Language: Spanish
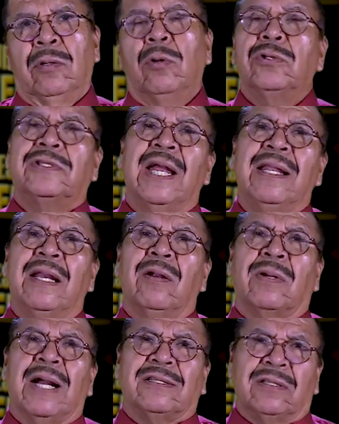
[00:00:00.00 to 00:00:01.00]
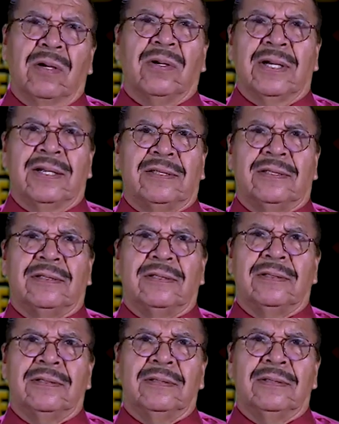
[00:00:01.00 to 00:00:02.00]
Usted en
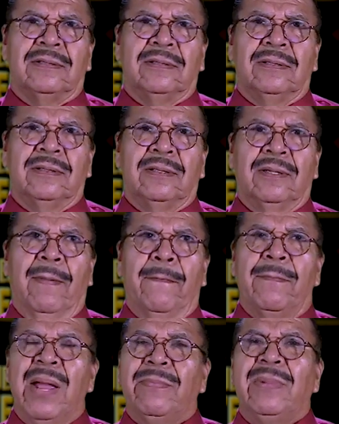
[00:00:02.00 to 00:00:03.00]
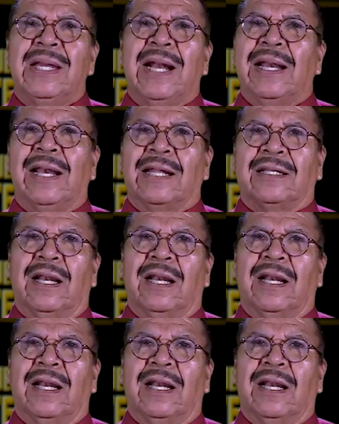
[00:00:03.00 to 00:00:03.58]
ocasiones me mira en la